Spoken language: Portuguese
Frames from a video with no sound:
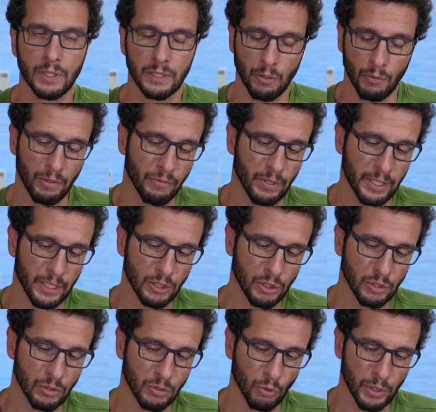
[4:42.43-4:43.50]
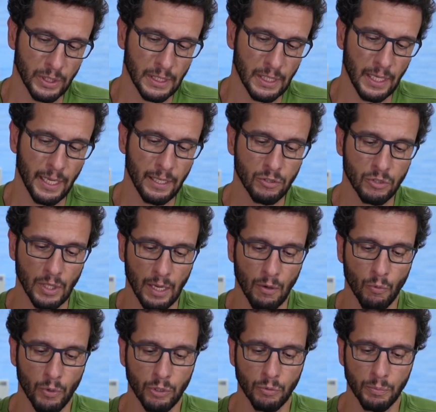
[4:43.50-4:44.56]
Então ele varia de 2500 a
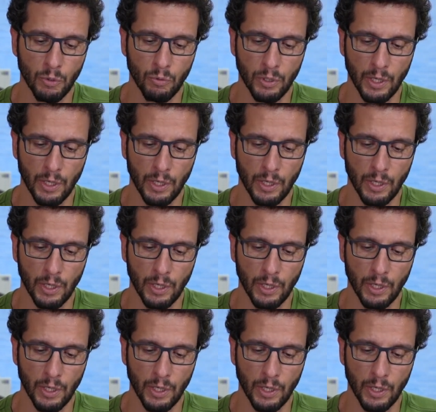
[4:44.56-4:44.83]
8000